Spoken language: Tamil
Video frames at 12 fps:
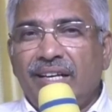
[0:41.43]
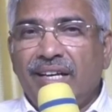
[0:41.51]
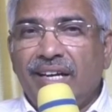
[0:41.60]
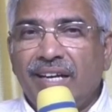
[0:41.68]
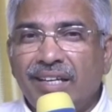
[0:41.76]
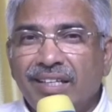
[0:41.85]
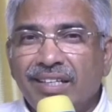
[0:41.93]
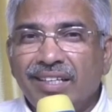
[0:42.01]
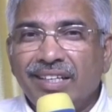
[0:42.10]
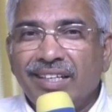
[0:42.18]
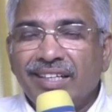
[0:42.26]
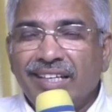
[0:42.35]
என்ன
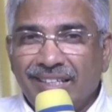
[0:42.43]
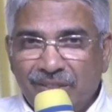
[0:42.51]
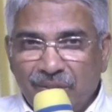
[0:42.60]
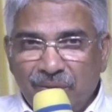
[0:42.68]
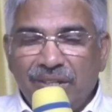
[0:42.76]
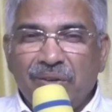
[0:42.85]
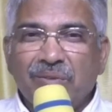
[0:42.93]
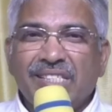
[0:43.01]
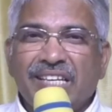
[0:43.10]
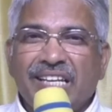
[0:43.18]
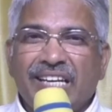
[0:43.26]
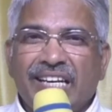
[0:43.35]
நான் சொல்கிறது
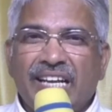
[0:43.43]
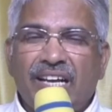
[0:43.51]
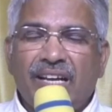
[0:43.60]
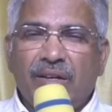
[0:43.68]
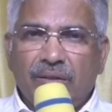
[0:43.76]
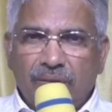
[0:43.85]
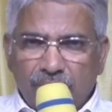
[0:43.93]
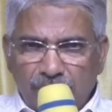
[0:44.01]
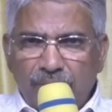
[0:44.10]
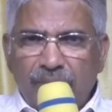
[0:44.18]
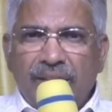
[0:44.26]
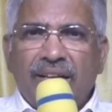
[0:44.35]
யோசிக்கிறீங்களா
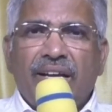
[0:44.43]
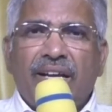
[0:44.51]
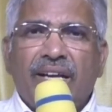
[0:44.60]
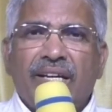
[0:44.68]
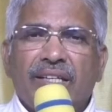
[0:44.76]
உண்மையிலே